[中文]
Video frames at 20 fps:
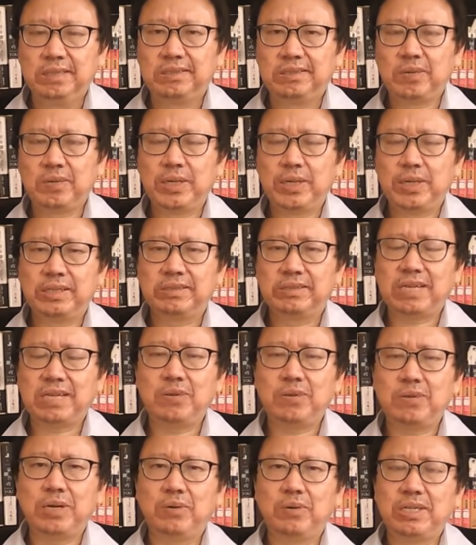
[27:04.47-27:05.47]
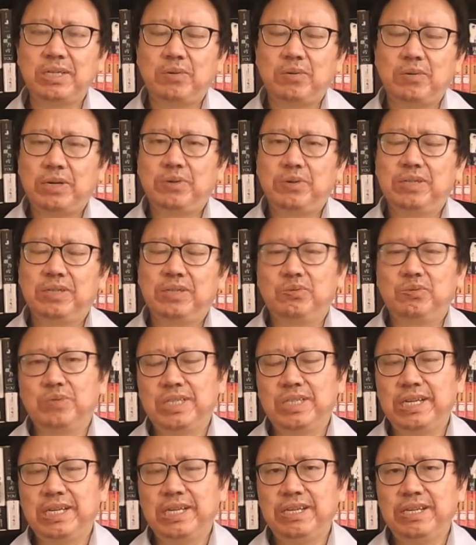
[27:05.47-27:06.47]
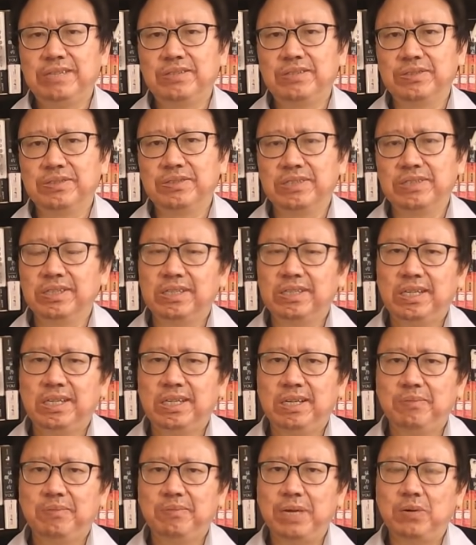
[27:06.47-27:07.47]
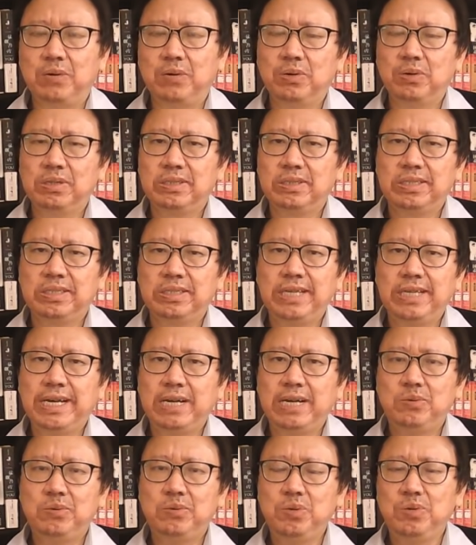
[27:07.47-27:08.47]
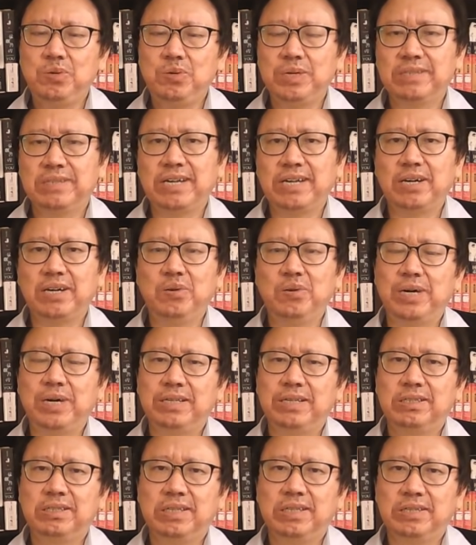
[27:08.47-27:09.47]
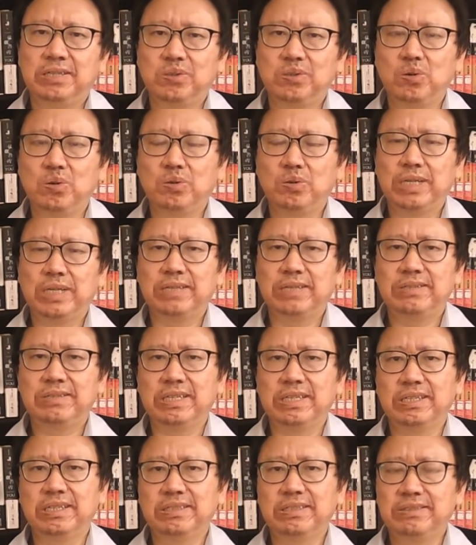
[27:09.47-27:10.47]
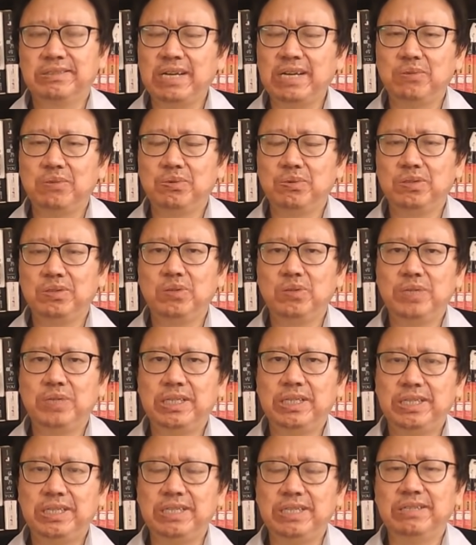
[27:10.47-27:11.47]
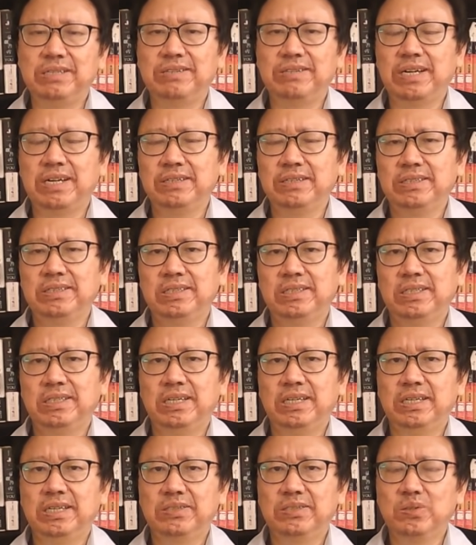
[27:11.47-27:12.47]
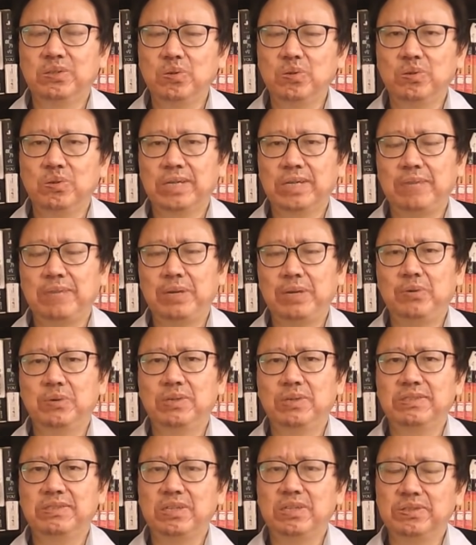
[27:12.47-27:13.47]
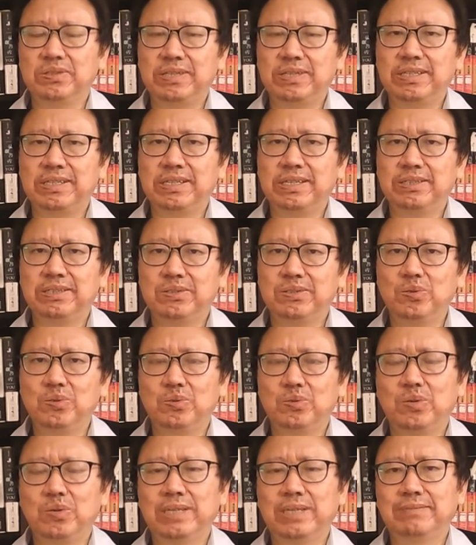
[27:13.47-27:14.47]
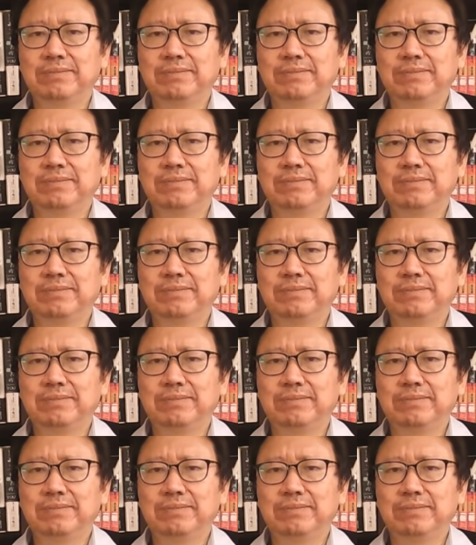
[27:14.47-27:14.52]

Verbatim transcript: 这位参议院外交委员会主席的意思就是。美国应该拒绝偿还呃中共的这个债务，用以抵偿啊中共给美国造成的重创。